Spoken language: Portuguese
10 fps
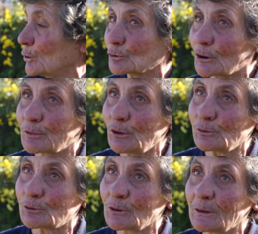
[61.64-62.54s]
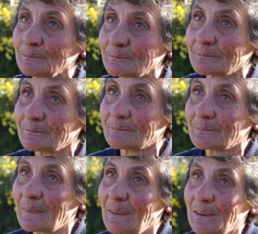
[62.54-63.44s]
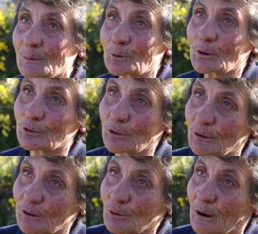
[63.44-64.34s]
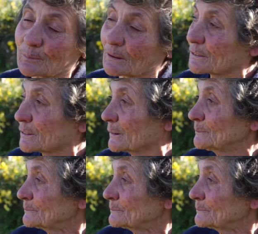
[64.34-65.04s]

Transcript: ali uns gatinhos e é por causa deles que eu às vezes